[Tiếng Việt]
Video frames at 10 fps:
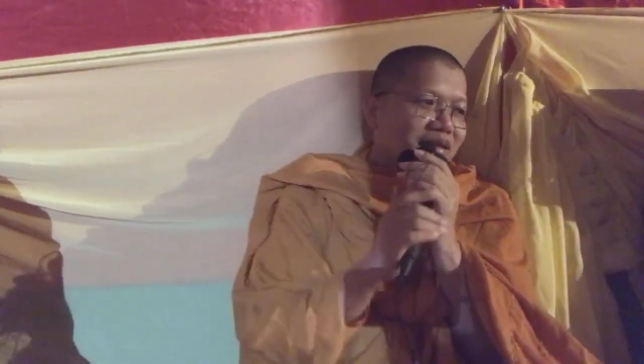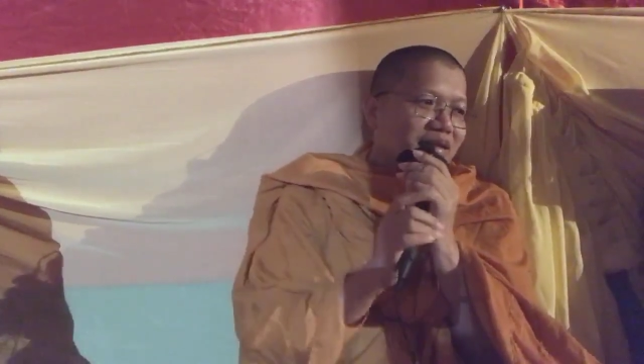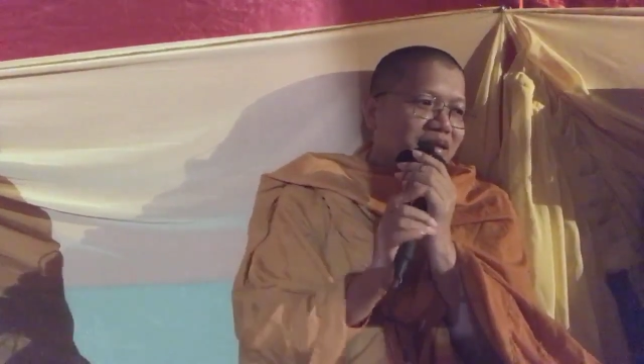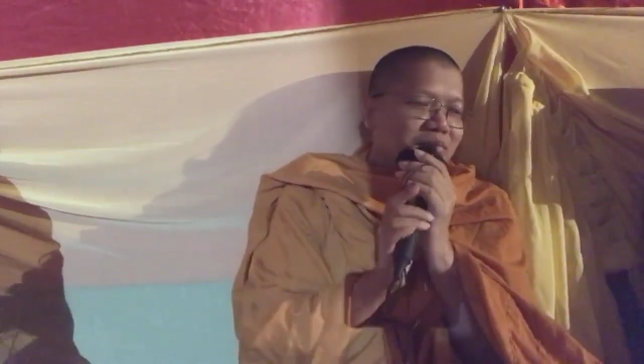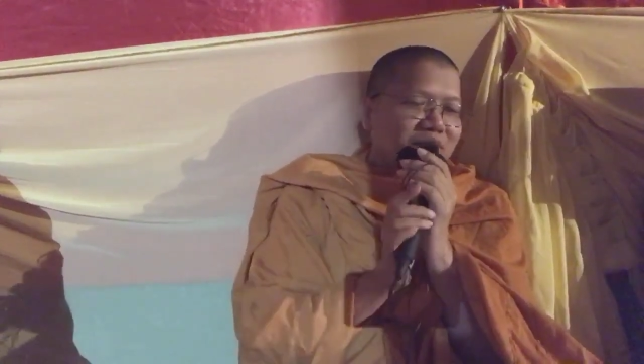
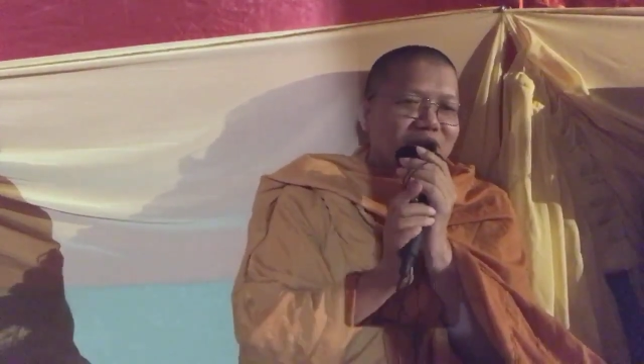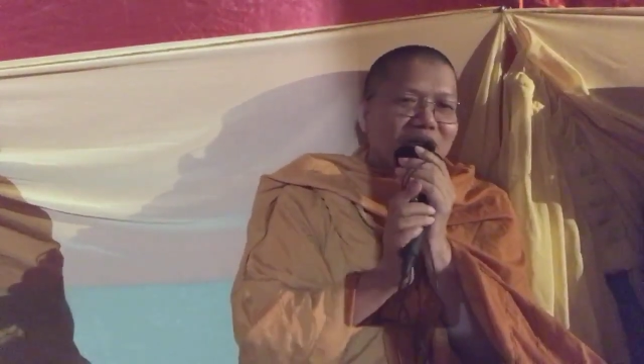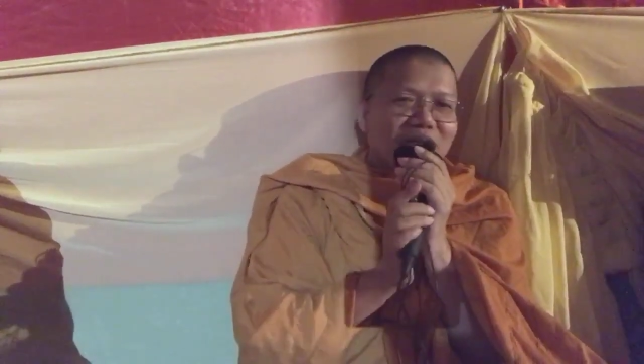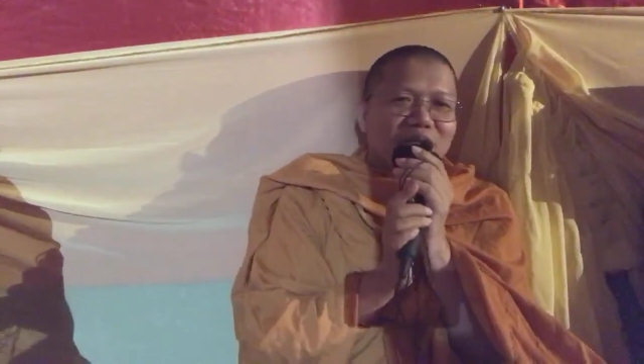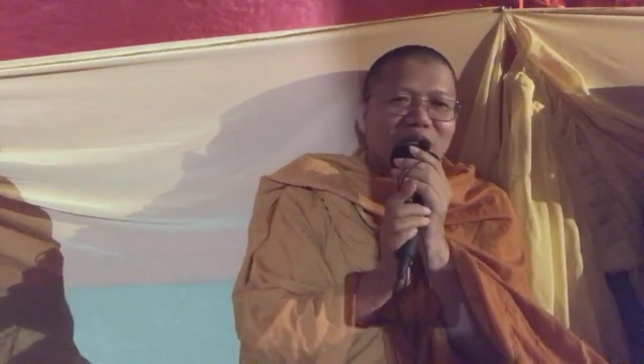và xong
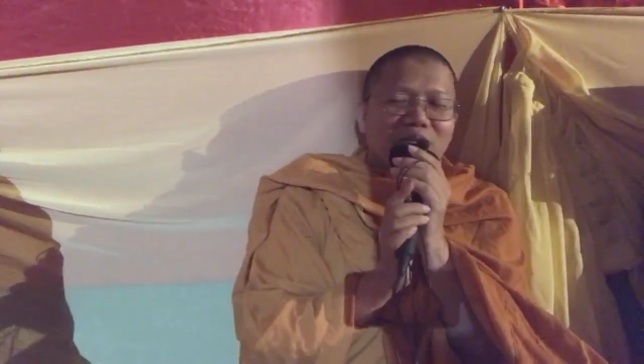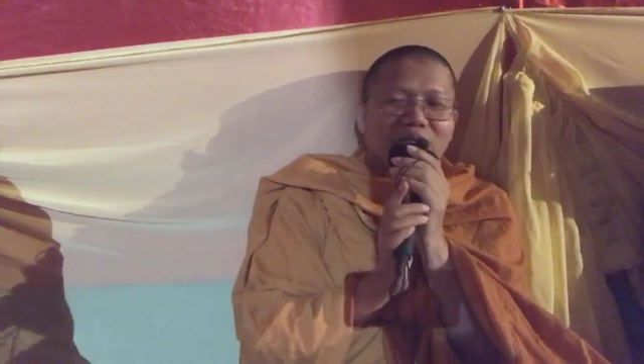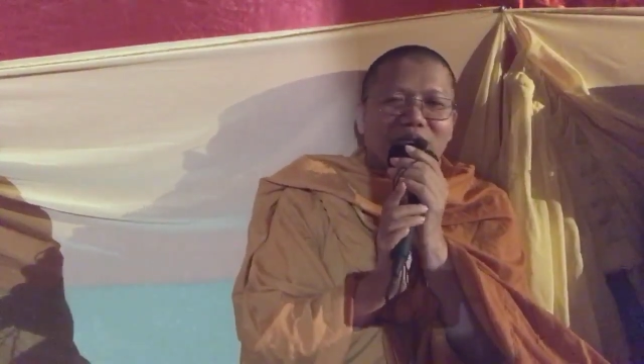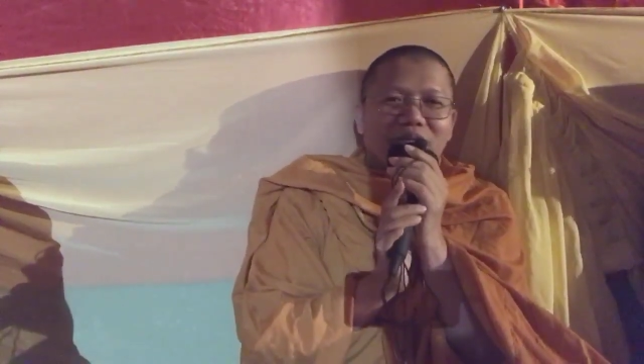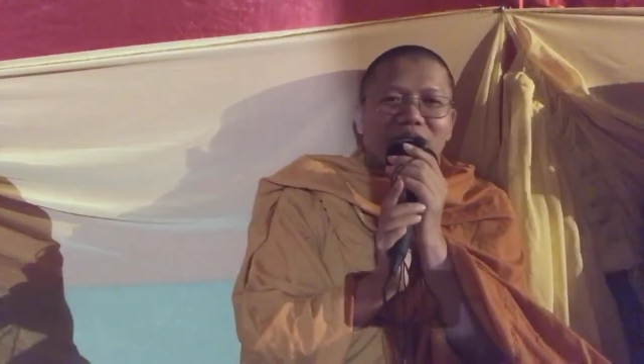được cùng nông
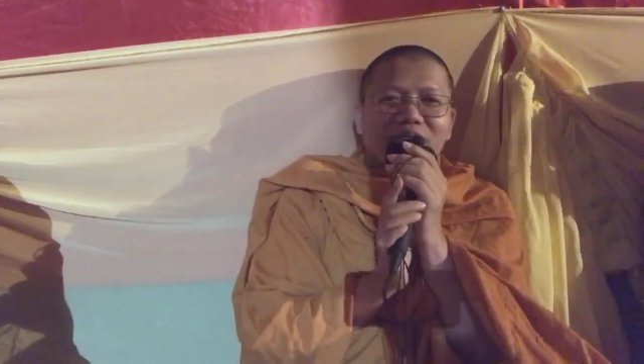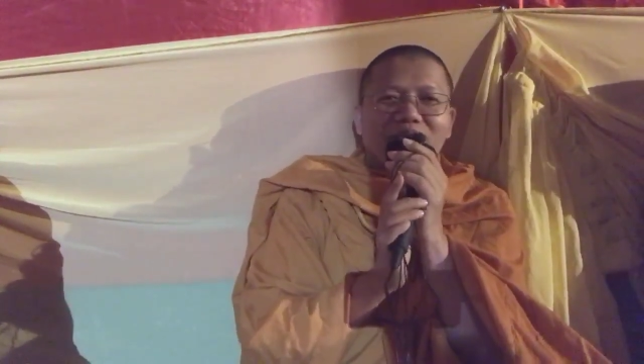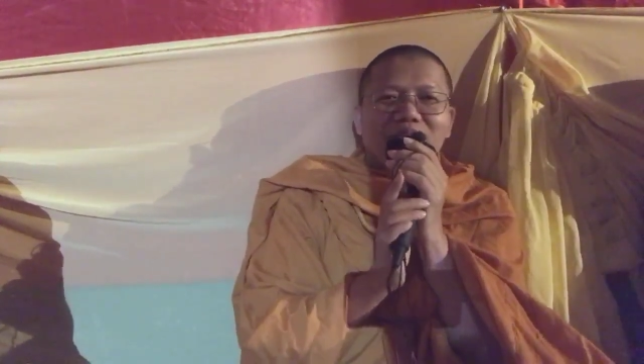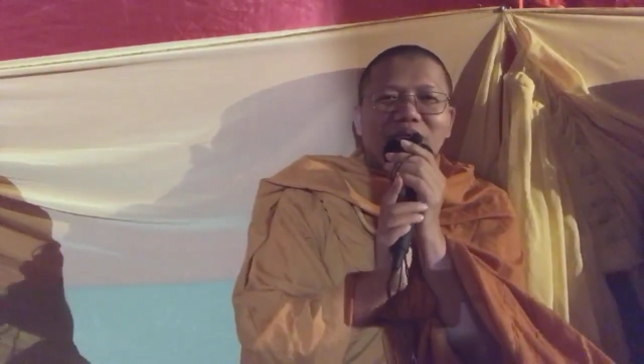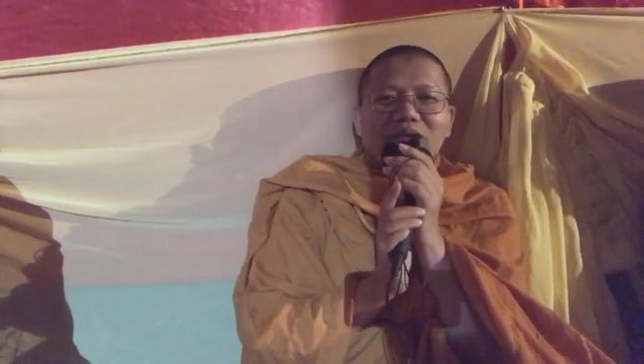tin ní
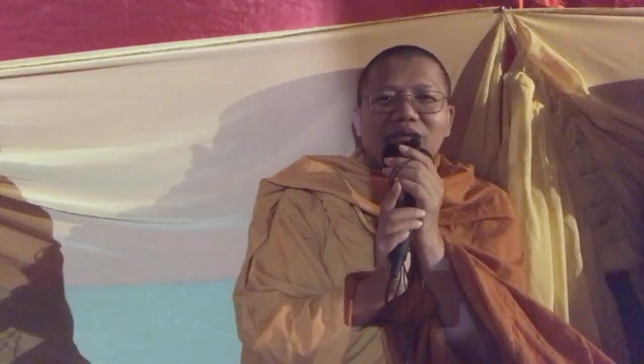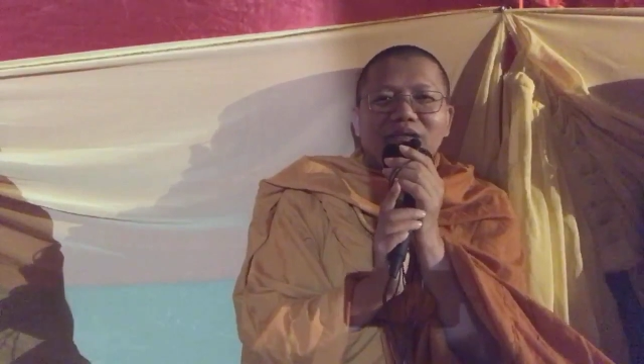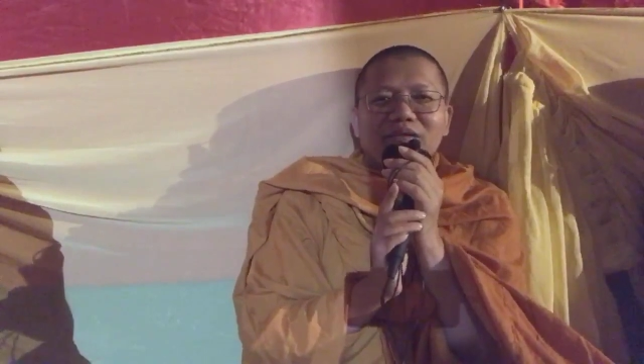miền